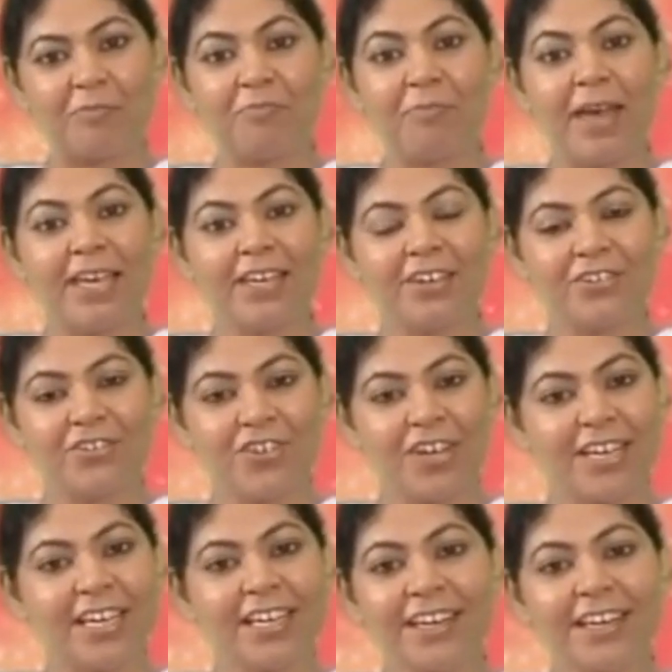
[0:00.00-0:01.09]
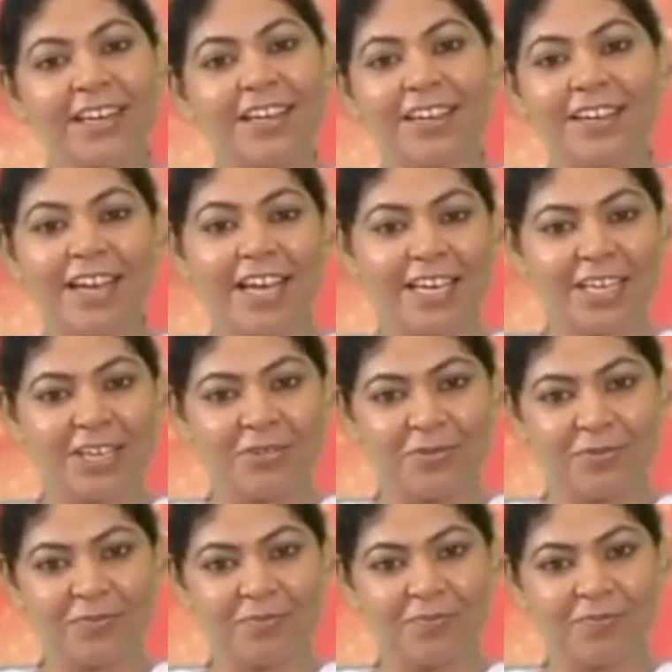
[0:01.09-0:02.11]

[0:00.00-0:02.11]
मैं यह शरीर नहीं हूँ